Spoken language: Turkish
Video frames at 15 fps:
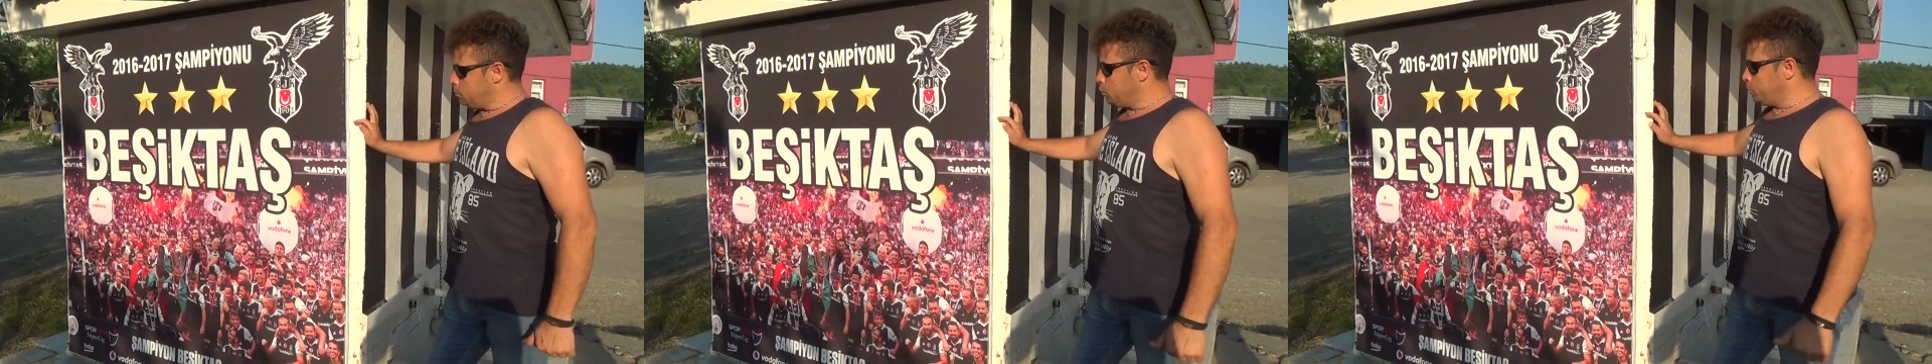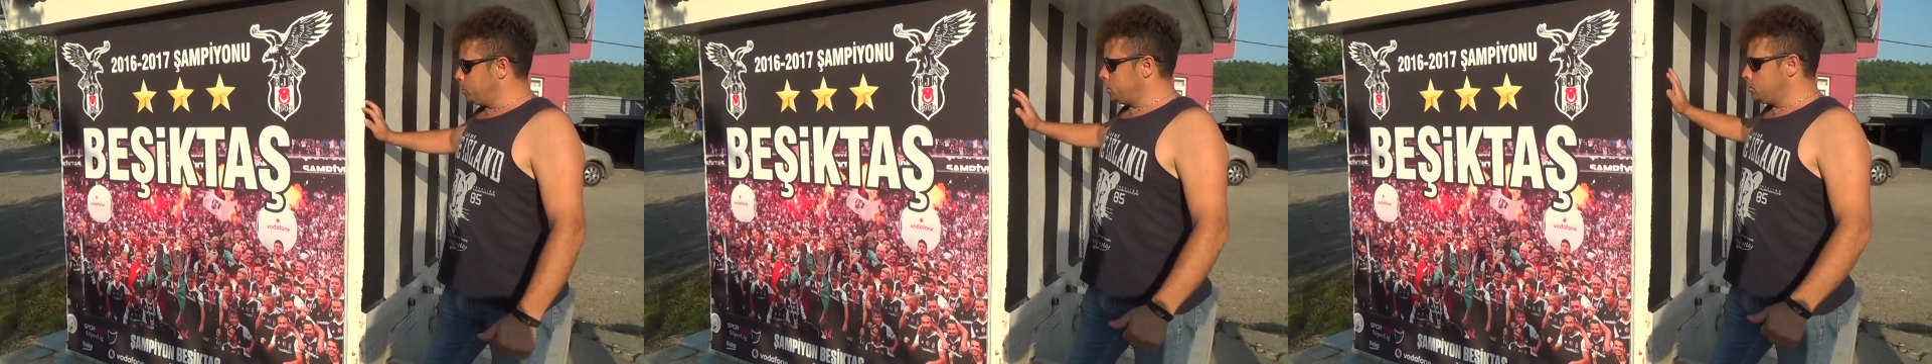
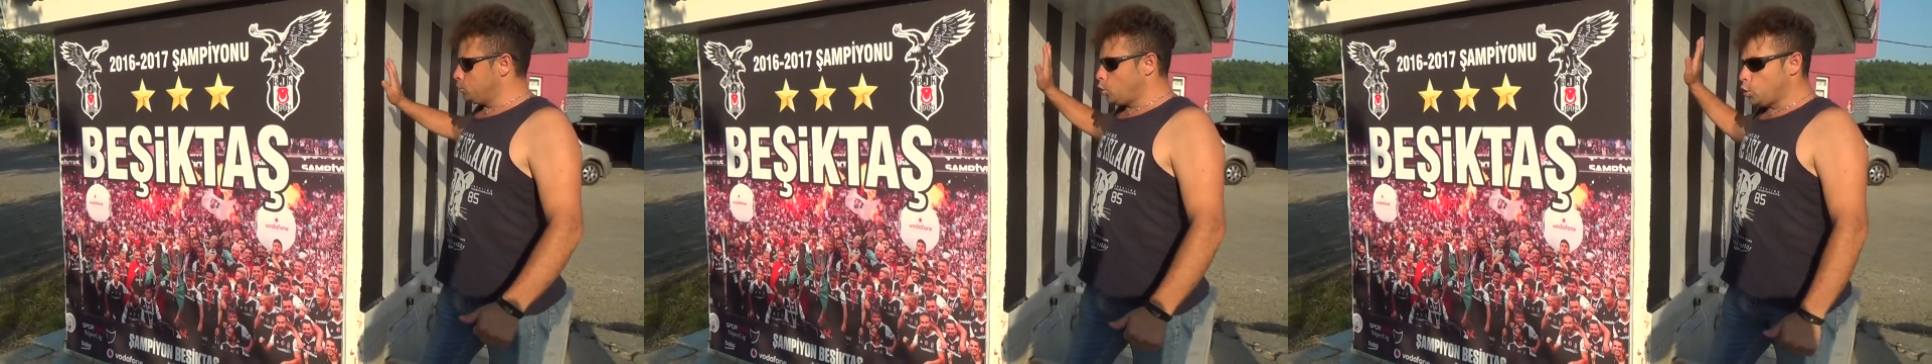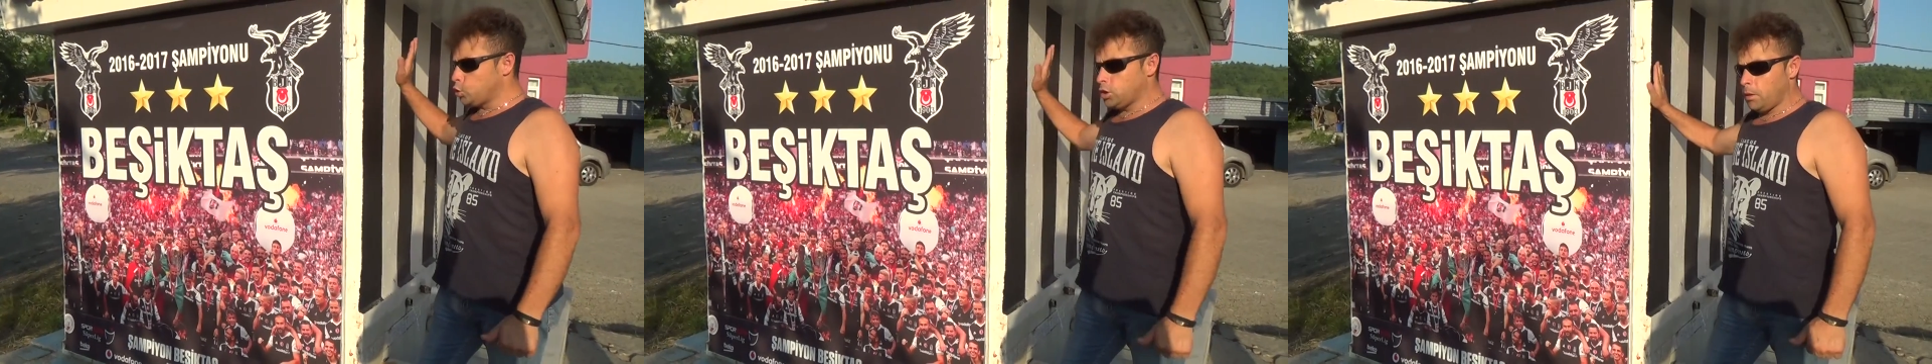Bu bizim
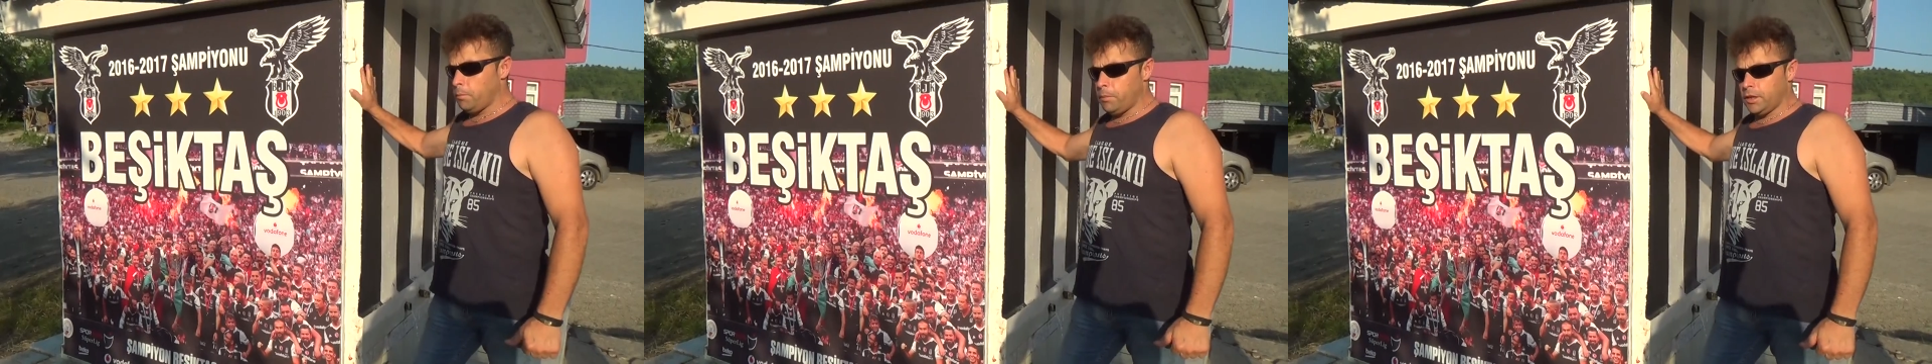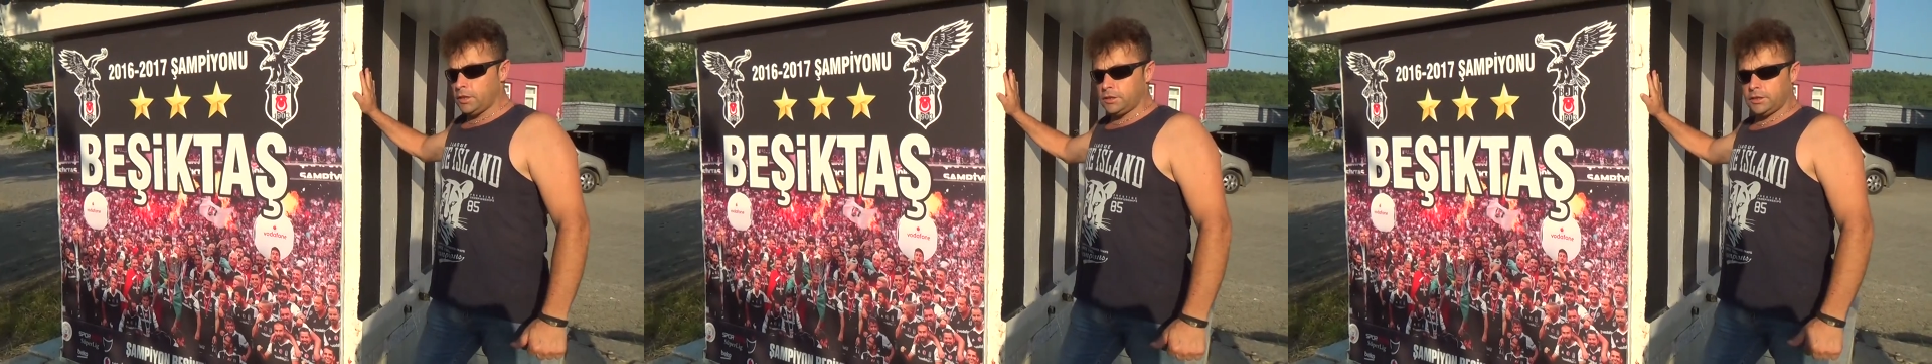
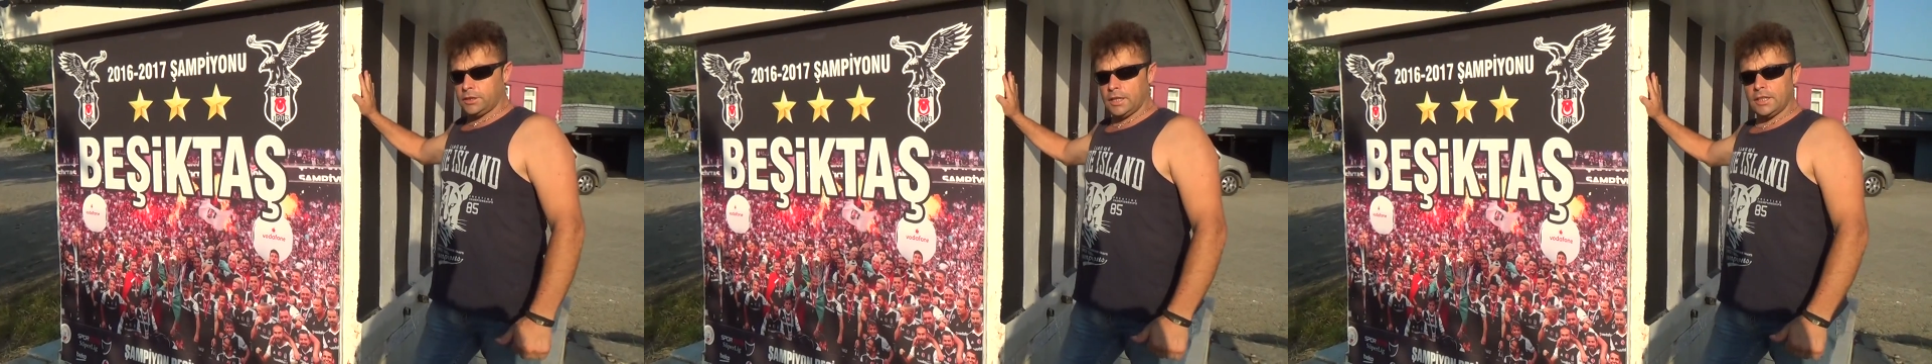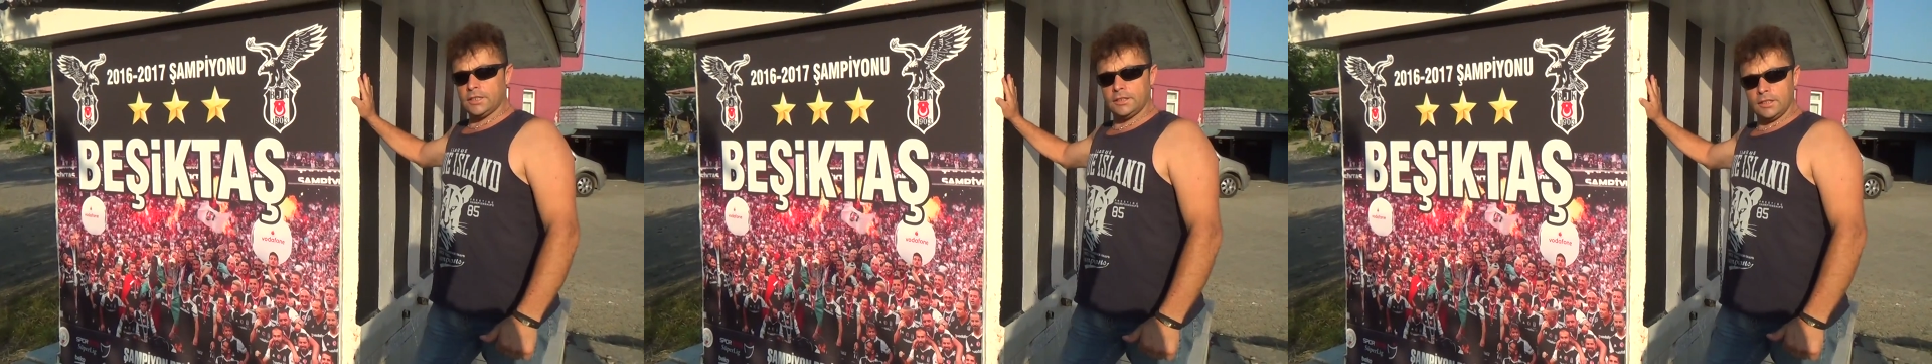95
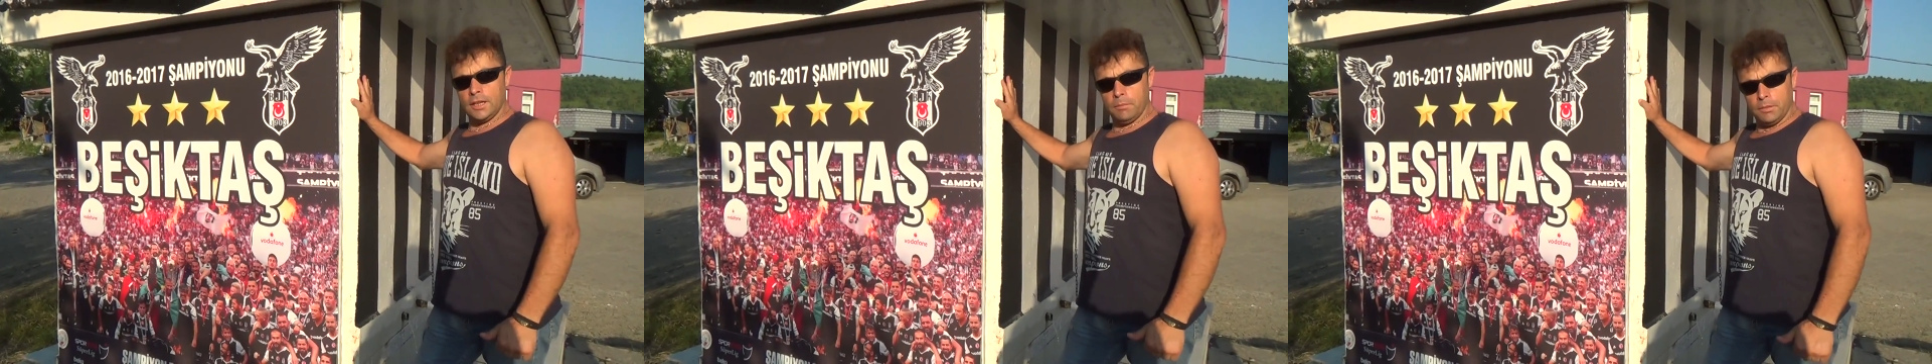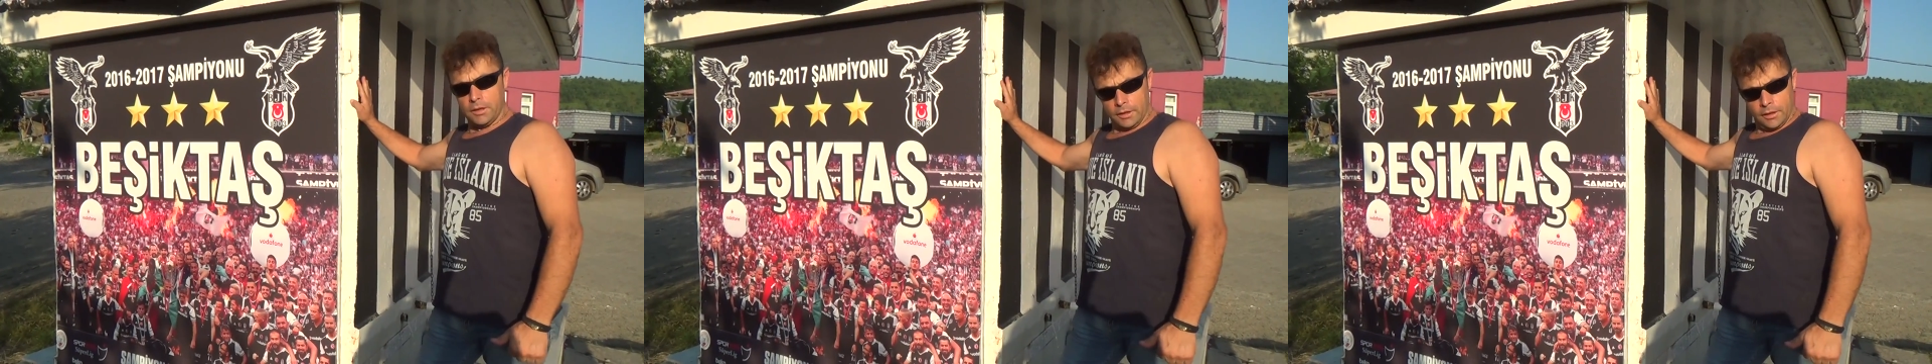
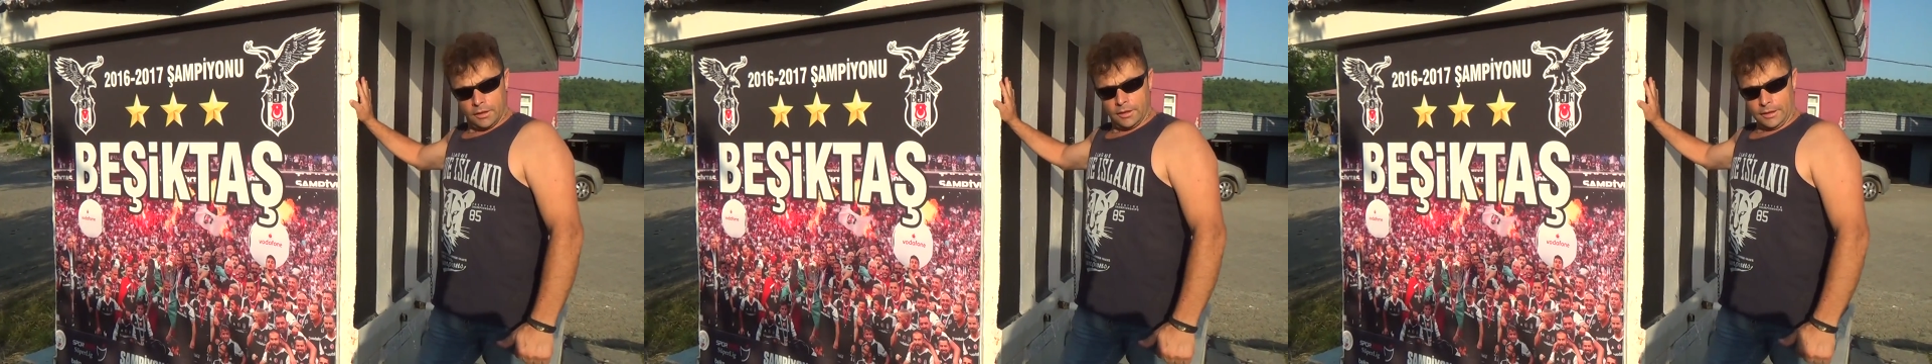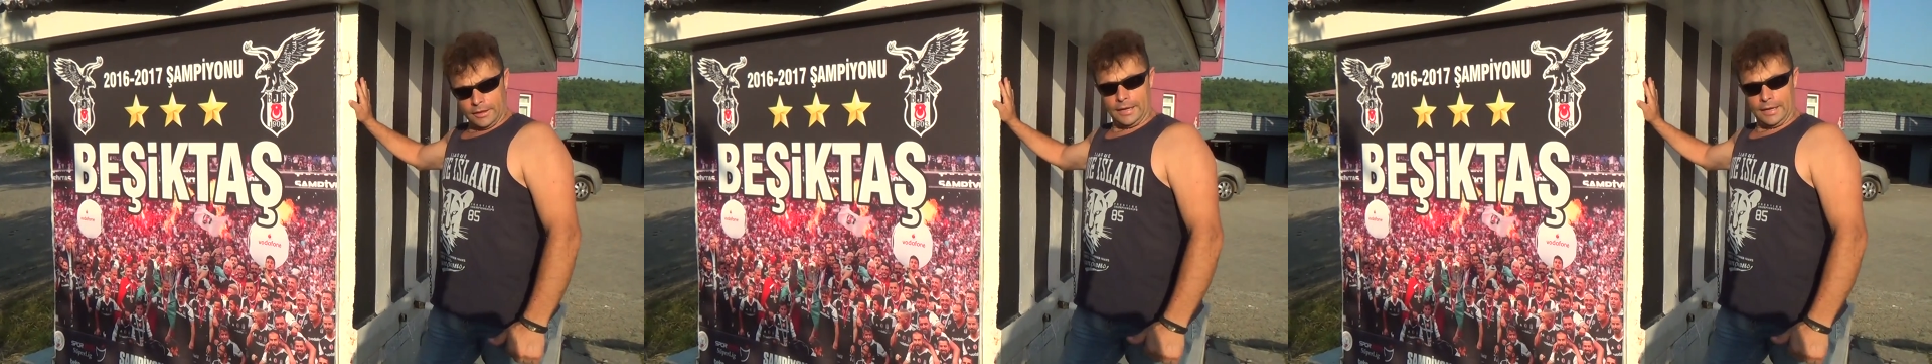senesinden beri